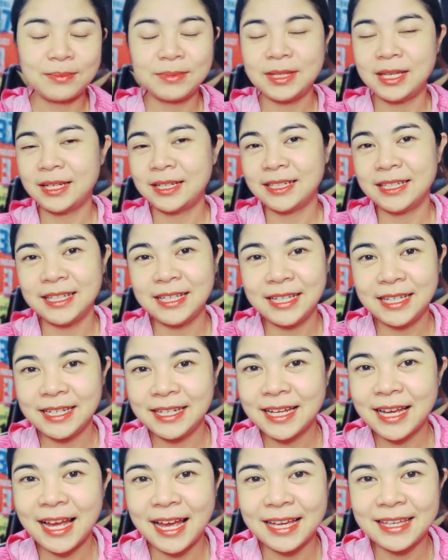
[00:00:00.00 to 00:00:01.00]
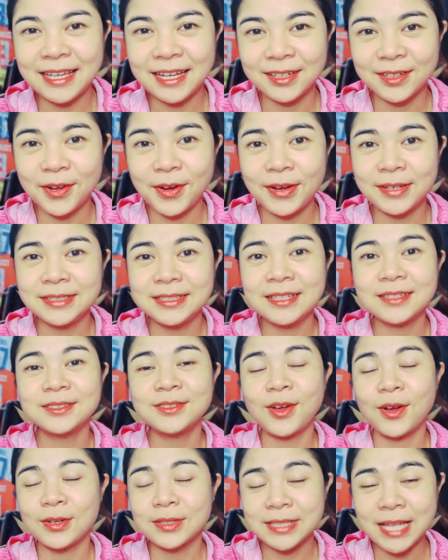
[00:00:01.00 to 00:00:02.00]
ทำอย่างนี้นะคะอย่างน้อยสัก
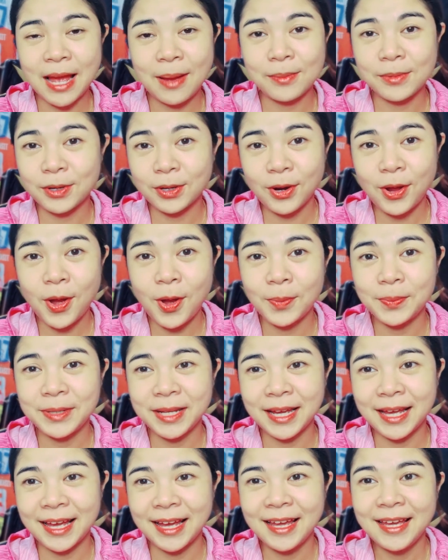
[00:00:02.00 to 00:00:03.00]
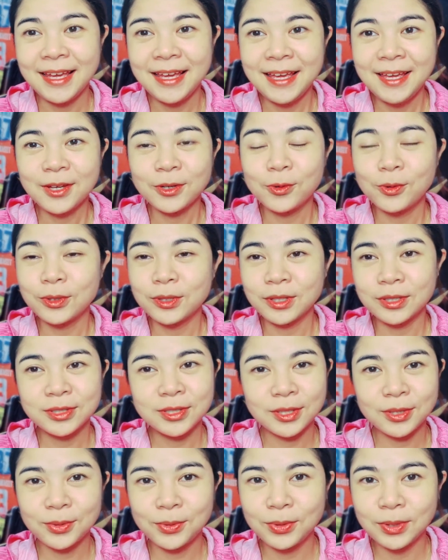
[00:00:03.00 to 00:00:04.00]
2-3 รอบนะคะคุณก็
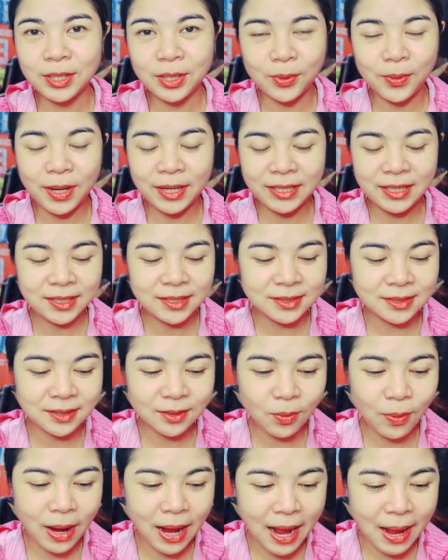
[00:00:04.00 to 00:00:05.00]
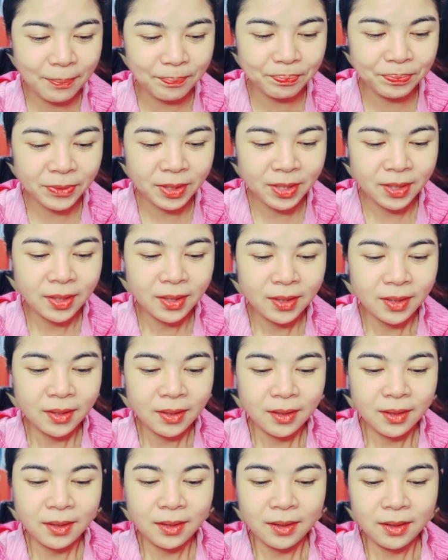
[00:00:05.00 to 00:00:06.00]
จะรู้เลยว่านี่คือค
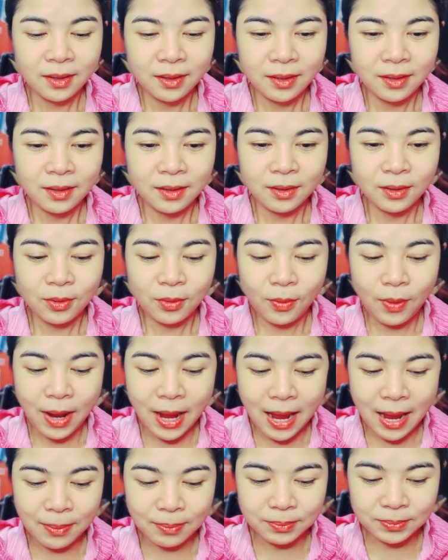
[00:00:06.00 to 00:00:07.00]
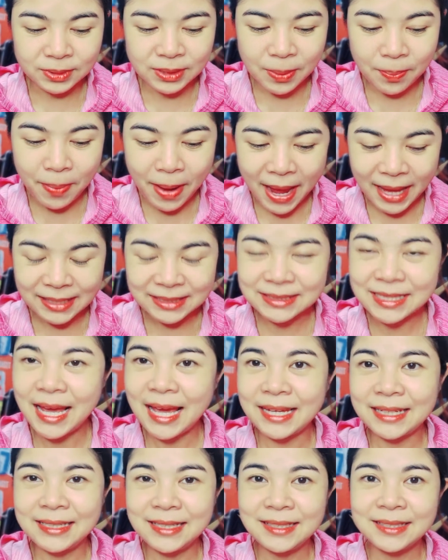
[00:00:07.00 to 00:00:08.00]
วามสบายใจ
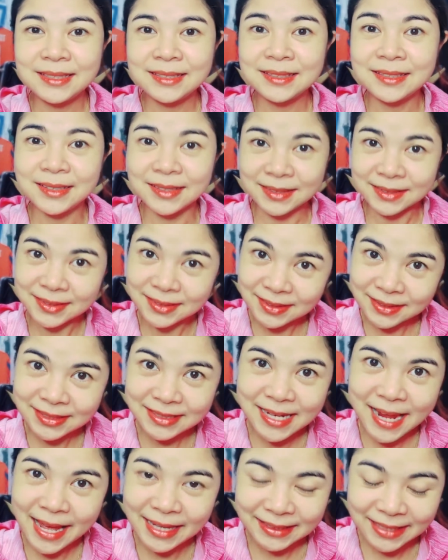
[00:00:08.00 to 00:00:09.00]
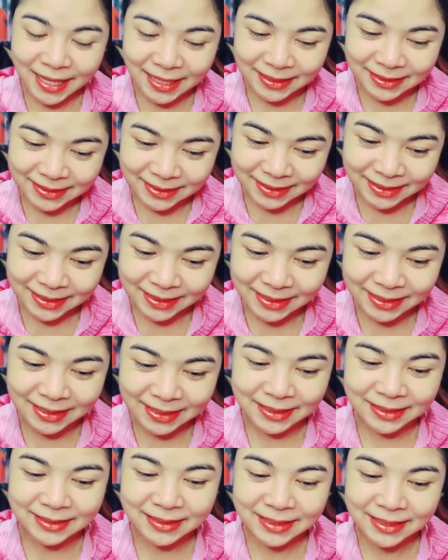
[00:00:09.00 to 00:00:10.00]
ที่เกิดขึ้นได้ทันที
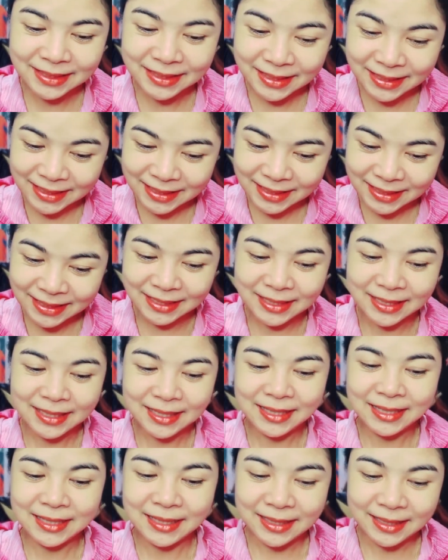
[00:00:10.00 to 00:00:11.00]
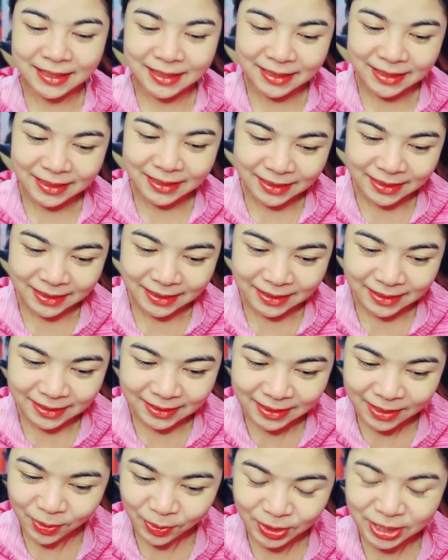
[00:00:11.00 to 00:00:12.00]
ที่นี่
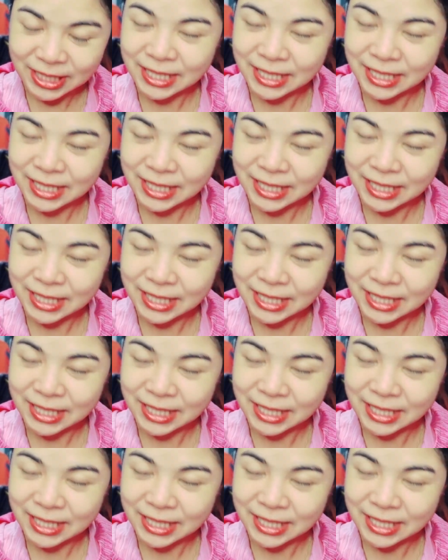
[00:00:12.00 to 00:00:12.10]
เดี๋ยว